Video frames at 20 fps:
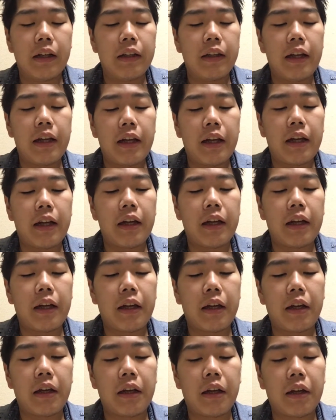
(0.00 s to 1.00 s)
で、
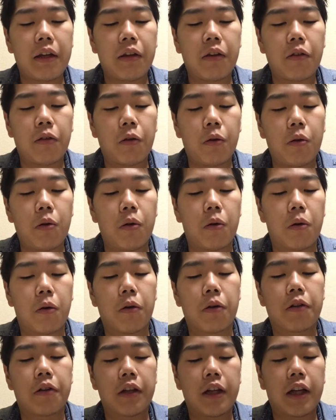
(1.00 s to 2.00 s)
えー、っと、
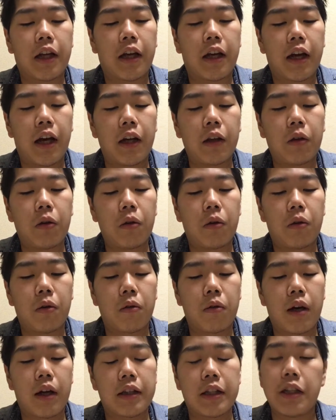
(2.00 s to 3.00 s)
そうですね。あ
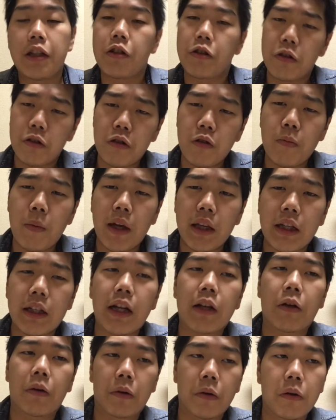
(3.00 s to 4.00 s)
とは2周目に
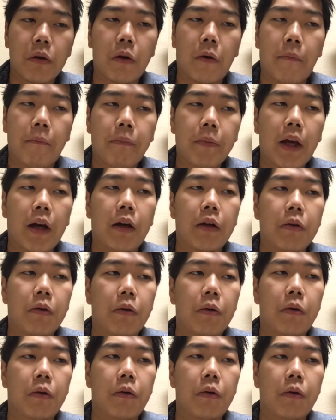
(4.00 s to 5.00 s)
なると、あ
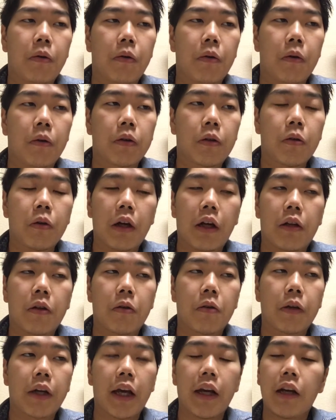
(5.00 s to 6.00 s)
のー、とあ
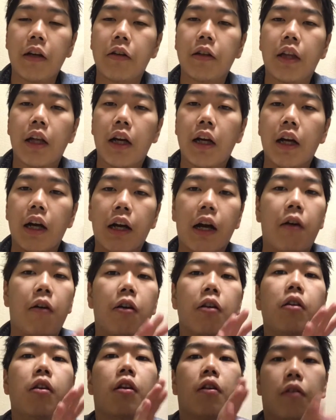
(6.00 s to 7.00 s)
のー、キャラクターが変
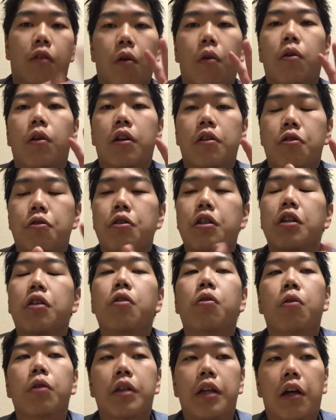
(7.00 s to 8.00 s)
わるんですよ。主人
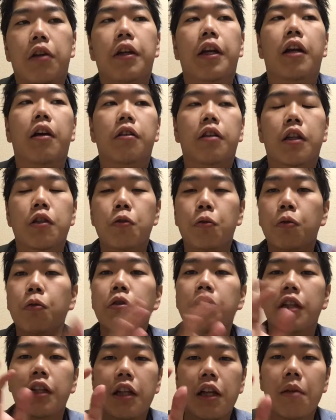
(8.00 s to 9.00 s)
公になるキャラクター。ちょっ
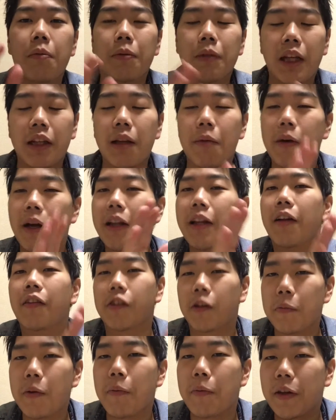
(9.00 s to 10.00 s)
としたネタバレなんで
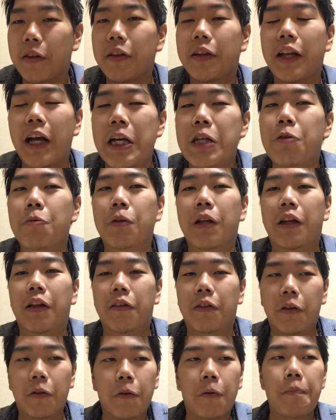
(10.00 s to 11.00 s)
すけど、まあ別に大丈夫なんで
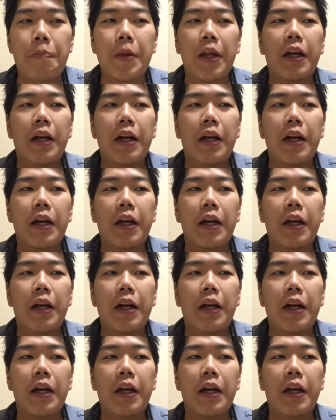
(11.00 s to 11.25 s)
すけど、